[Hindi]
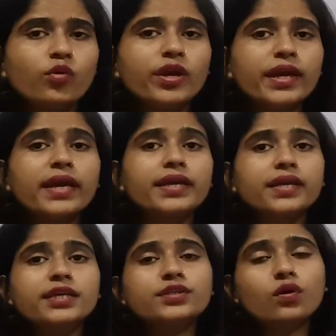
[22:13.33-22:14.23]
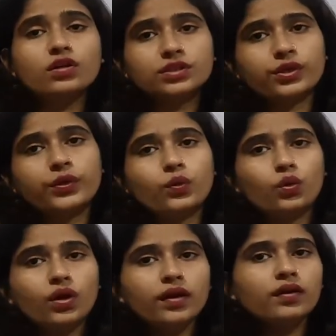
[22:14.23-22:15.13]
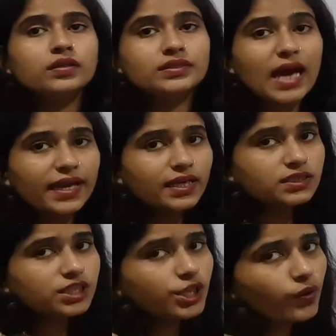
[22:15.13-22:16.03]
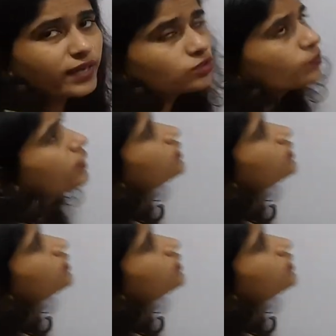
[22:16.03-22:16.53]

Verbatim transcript: एक है इरीथ्रो और थ्रियो डायस्टीरियो आइसोमर्स